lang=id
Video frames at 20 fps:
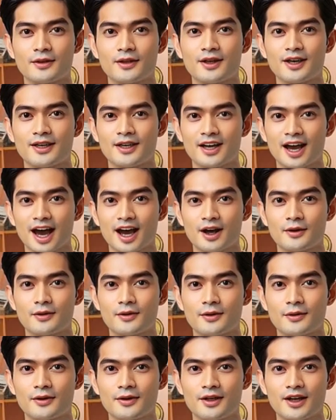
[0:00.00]
Fase
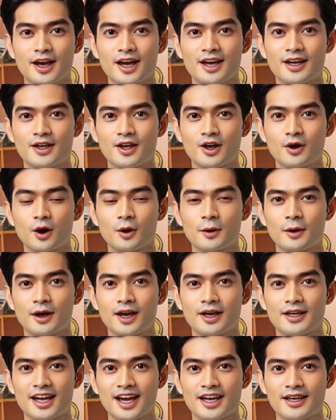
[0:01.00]
F, kelas
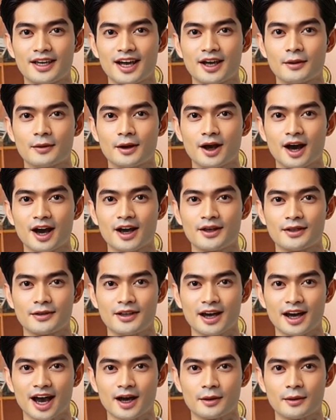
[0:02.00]
12
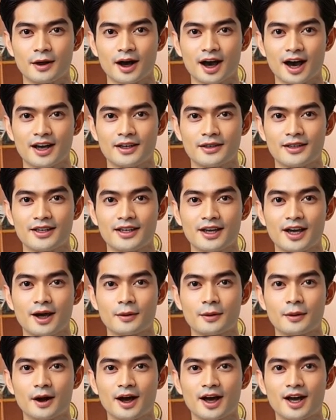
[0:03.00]
SMA, MA,
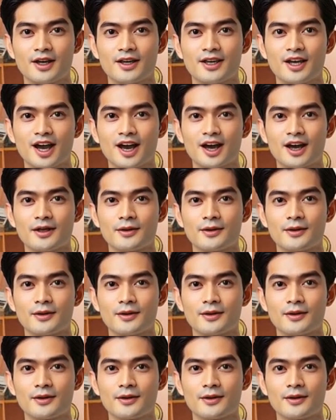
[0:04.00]
dan paket C.